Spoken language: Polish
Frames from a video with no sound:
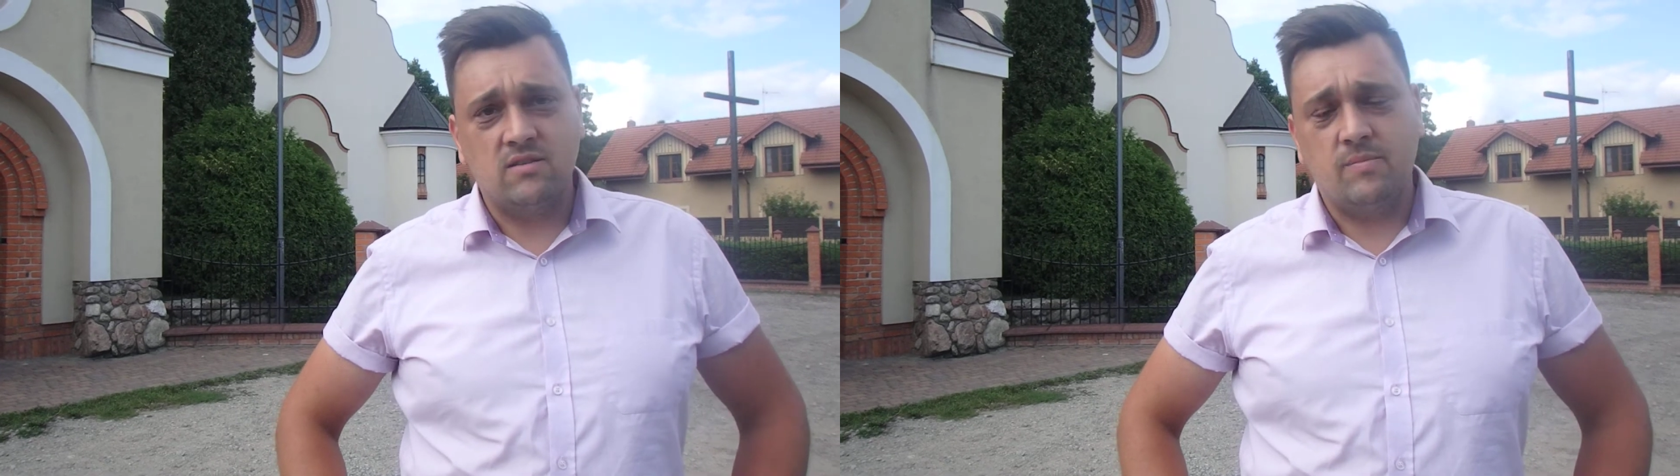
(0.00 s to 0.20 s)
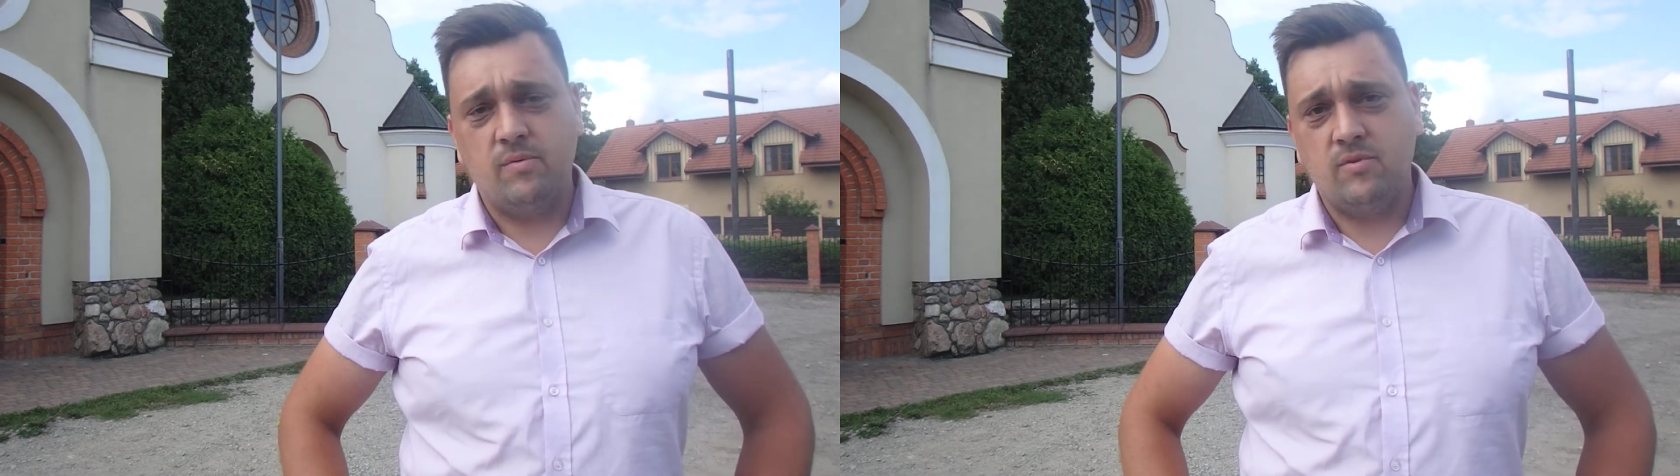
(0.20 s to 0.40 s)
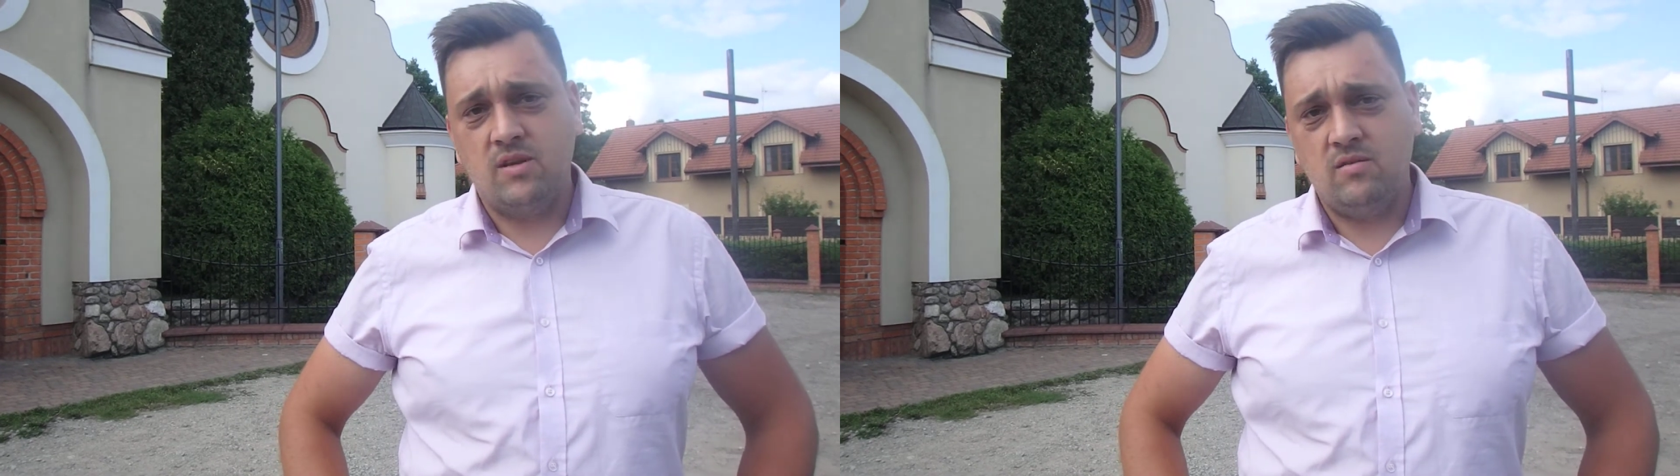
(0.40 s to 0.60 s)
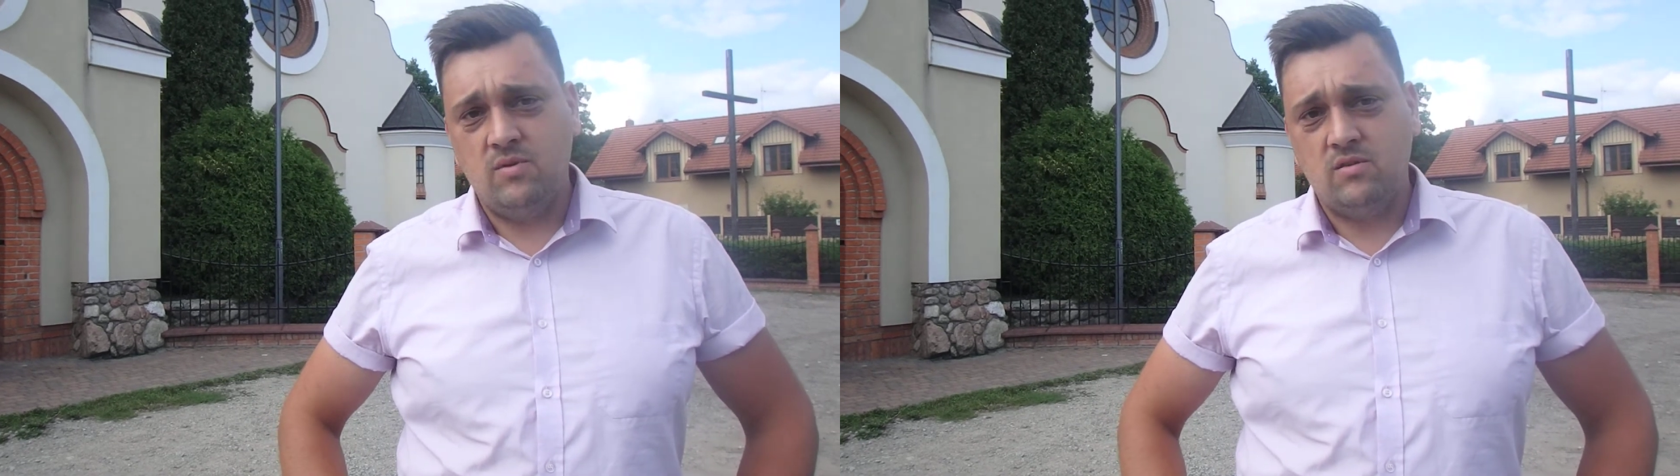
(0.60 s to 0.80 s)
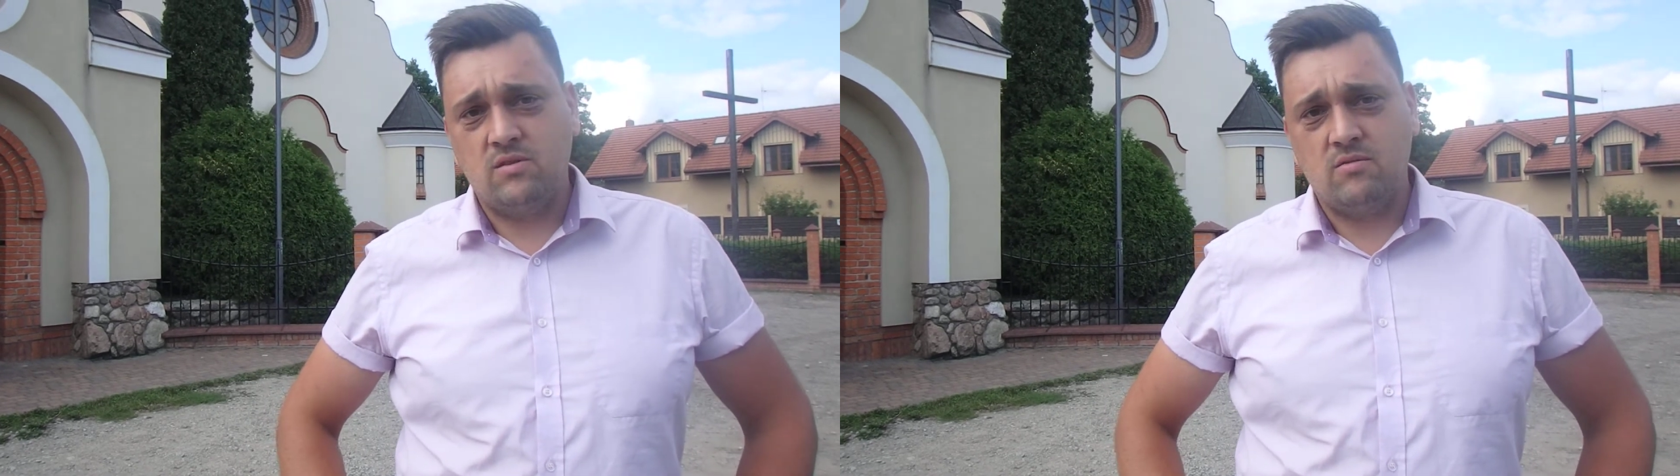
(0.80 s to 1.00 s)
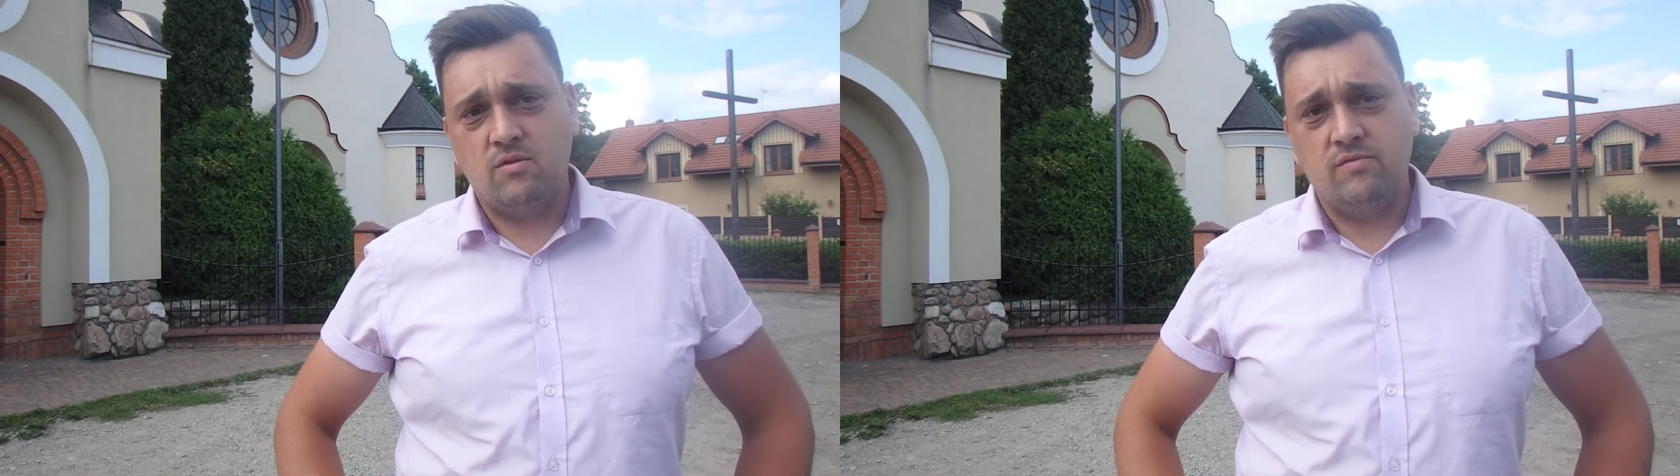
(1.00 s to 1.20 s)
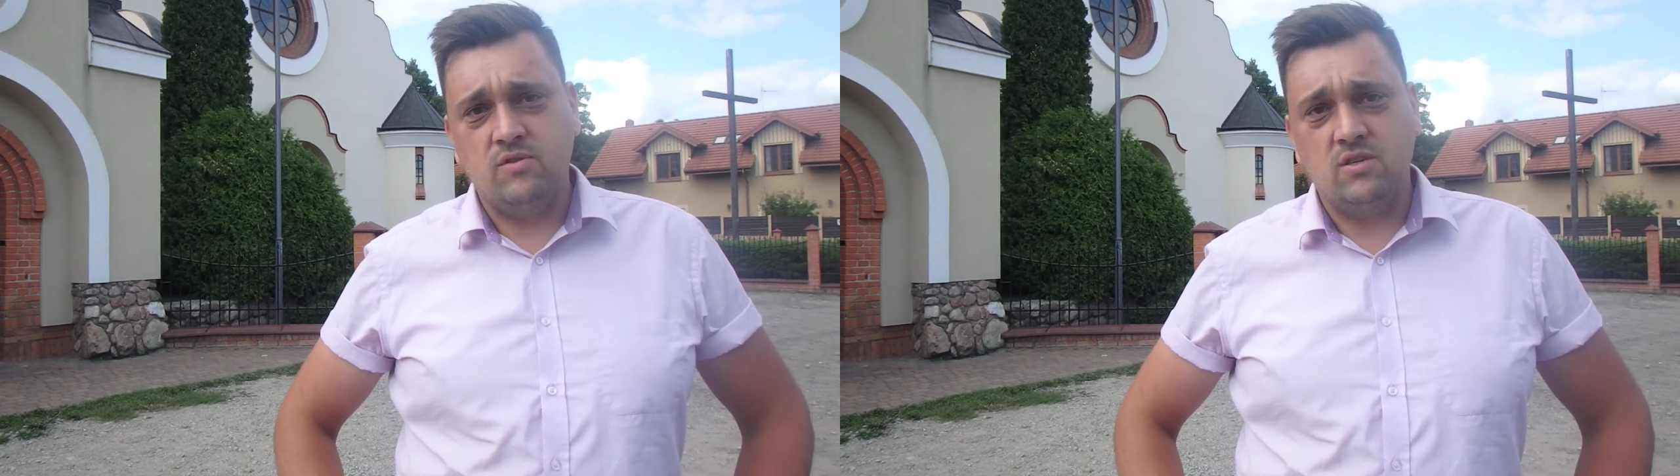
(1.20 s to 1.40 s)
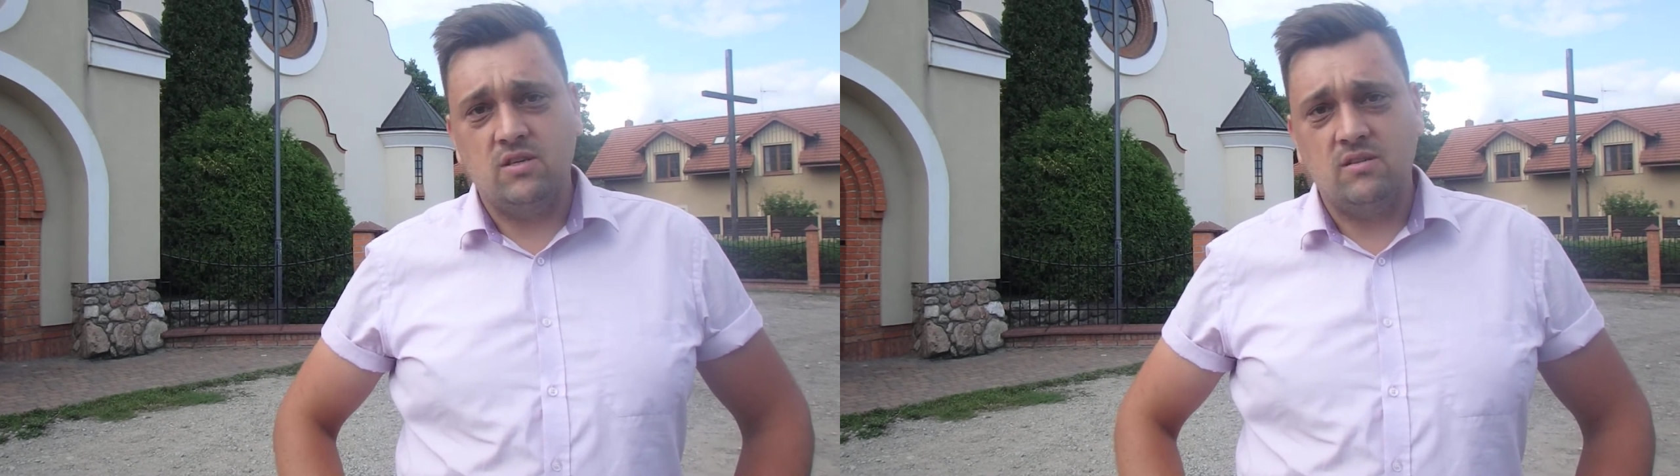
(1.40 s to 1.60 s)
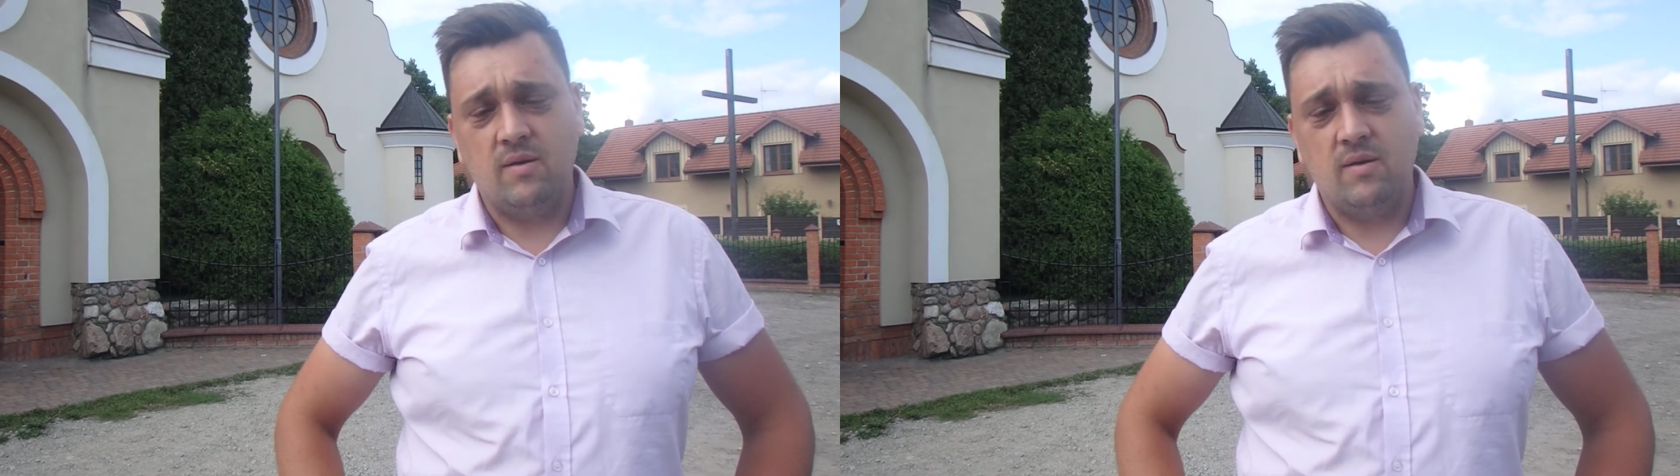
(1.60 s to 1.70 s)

zapomniane mi całkowicie.